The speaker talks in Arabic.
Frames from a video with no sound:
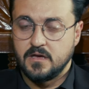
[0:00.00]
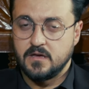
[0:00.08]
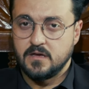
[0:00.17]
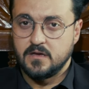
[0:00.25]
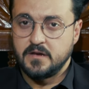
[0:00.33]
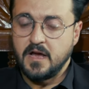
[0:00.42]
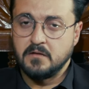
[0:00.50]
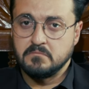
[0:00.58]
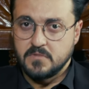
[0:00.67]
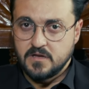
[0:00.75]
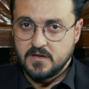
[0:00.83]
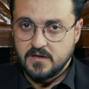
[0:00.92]
آه،
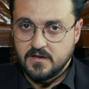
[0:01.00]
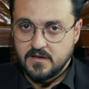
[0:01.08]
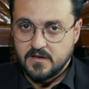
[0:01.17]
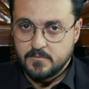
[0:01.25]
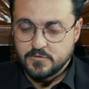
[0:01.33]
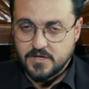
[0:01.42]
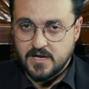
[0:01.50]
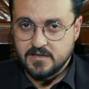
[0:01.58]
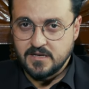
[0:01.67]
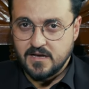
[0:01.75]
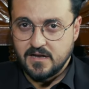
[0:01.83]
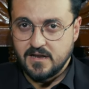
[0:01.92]
نعم آه،
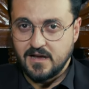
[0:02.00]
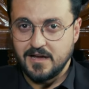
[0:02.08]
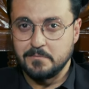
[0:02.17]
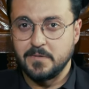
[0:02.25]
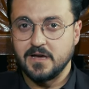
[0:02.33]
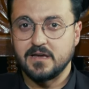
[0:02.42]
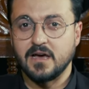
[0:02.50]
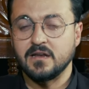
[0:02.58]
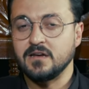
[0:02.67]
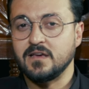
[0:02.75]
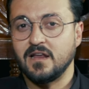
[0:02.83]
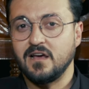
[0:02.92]
مشاهدينا الاحبه كان
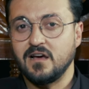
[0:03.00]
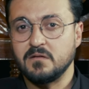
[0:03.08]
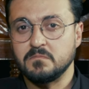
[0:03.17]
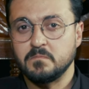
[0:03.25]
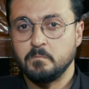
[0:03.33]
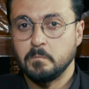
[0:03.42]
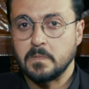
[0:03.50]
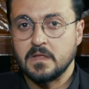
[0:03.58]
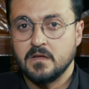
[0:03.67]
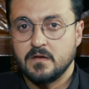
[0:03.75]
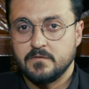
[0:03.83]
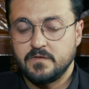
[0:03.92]
الكلام
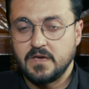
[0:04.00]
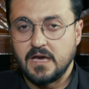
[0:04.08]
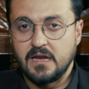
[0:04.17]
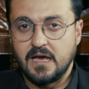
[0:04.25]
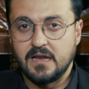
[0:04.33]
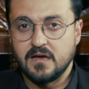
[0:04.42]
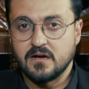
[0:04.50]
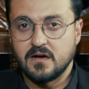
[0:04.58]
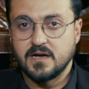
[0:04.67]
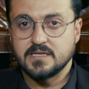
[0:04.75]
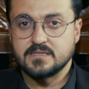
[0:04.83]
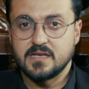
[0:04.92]
في
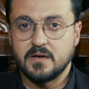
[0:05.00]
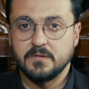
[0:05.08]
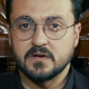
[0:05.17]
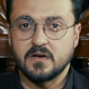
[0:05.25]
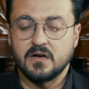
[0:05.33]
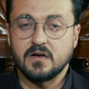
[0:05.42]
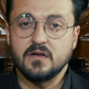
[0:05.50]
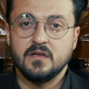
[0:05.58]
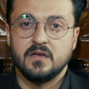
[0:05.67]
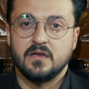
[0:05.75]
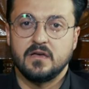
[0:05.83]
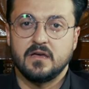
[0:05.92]
الحلقه السابقه
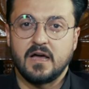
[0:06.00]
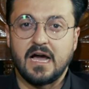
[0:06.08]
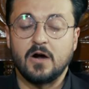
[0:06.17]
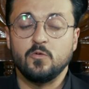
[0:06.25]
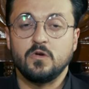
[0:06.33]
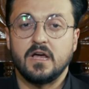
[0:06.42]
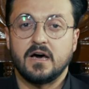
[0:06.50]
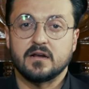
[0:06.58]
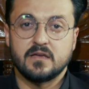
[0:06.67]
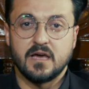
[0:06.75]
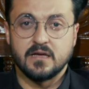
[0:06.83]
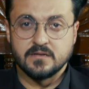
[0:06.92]
آه، حول
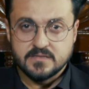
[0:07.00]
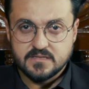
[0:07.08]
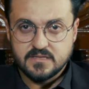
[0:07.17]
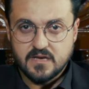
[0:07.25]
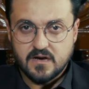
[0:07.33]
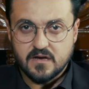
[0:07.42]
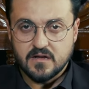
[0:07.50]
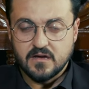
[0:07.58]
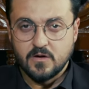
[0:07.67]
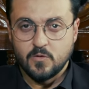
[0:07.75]
اركان الزياره